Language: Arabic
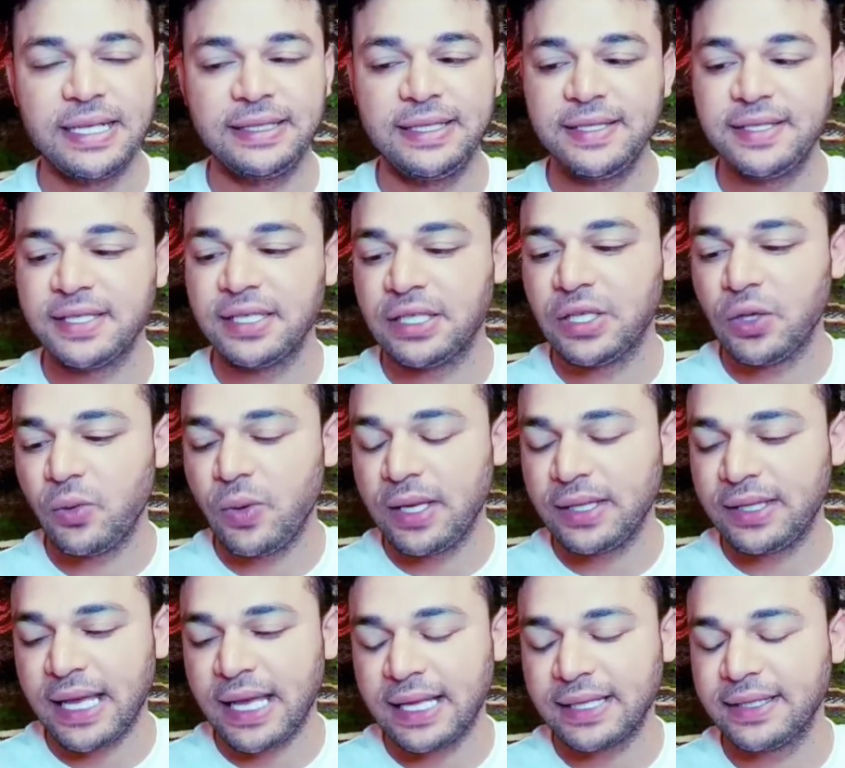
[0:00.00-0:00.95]
هتنزل
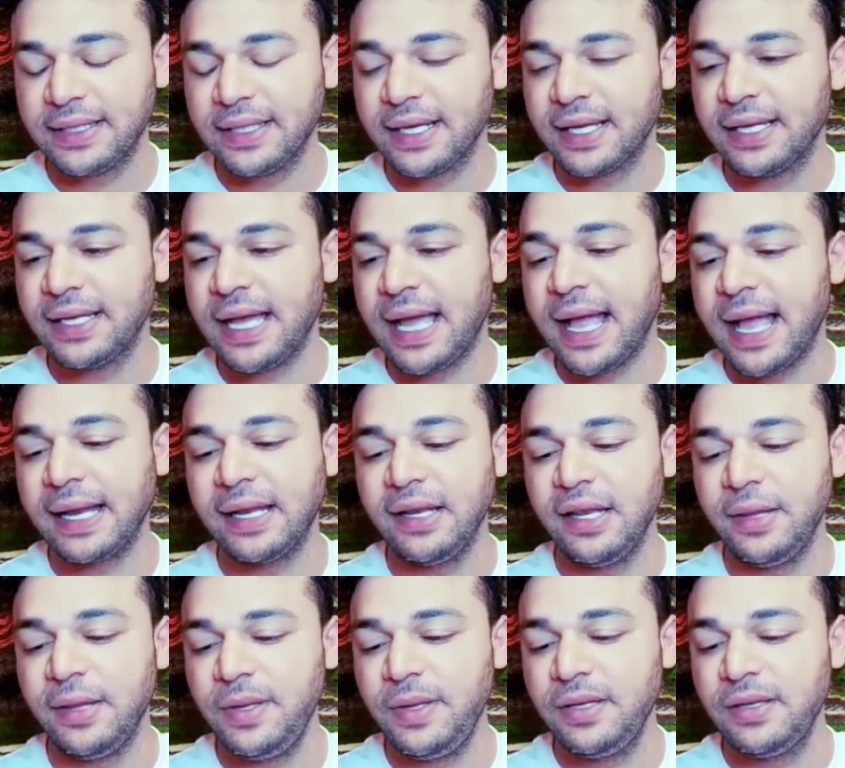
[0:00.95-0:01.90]
دلوقتي عندك هنا على
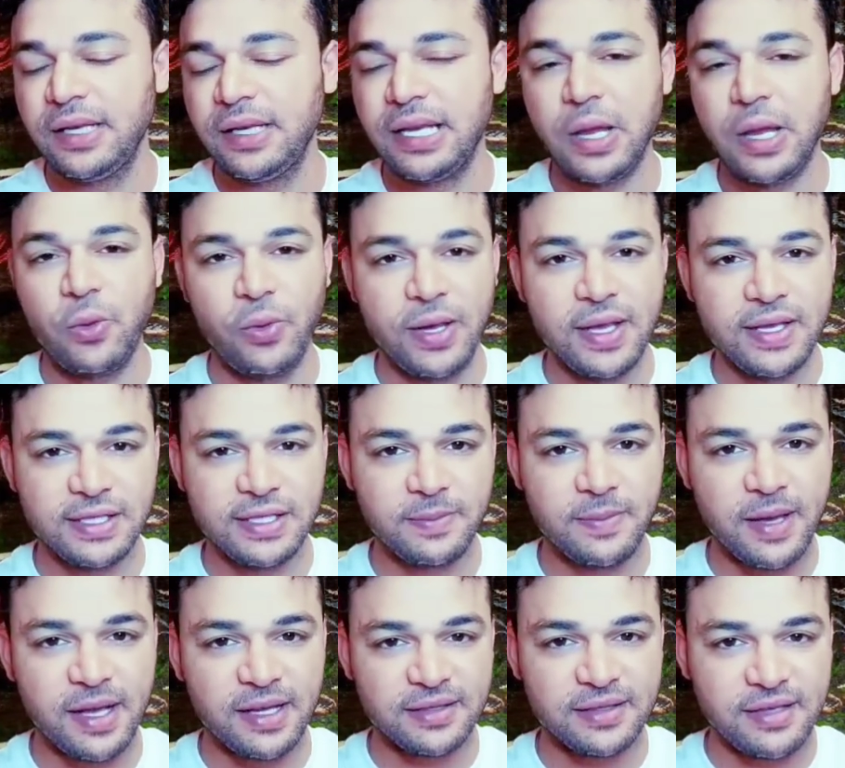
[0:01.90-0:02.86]
اليمين لو
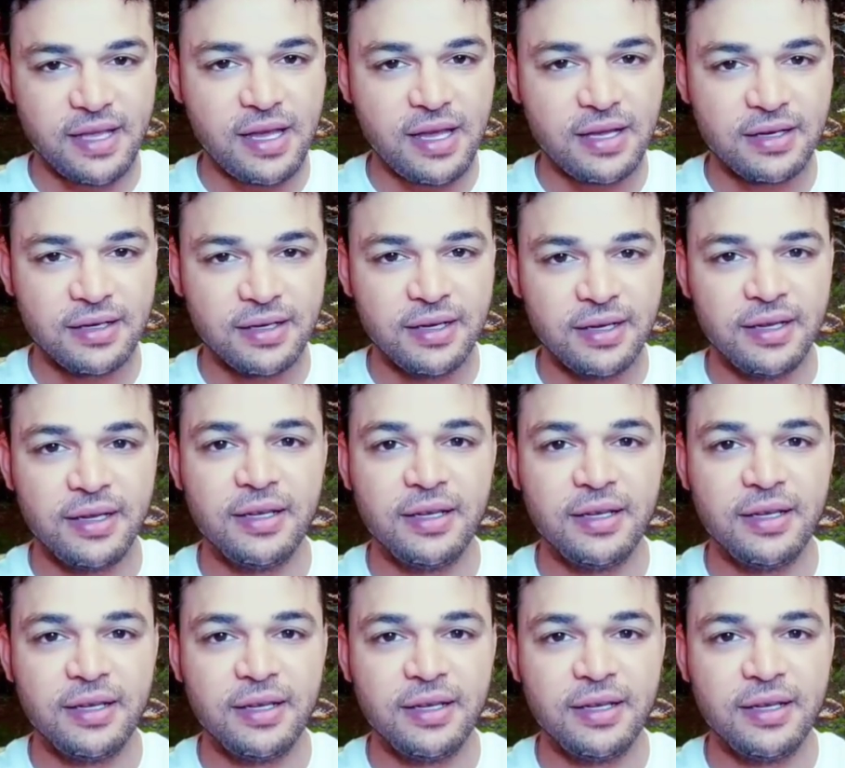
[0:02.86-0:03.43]
اسمك ظهر